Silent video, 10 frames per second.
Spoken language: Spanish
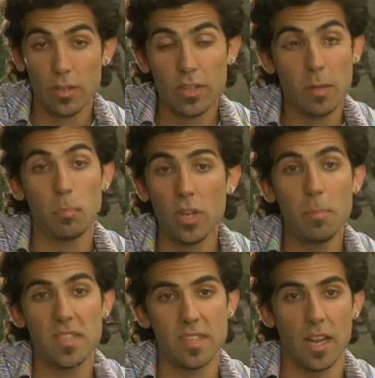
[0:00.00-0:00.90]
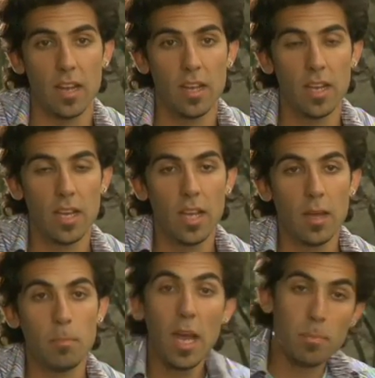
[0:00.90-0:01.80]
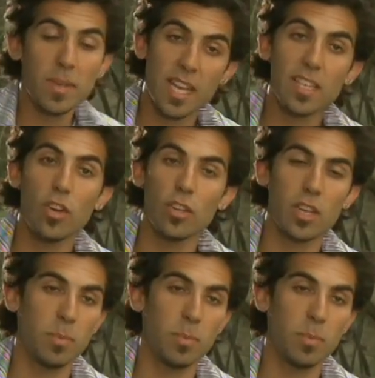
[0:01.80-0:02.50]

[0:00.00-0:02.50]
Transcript: una onda muy especial. Más especial que con otras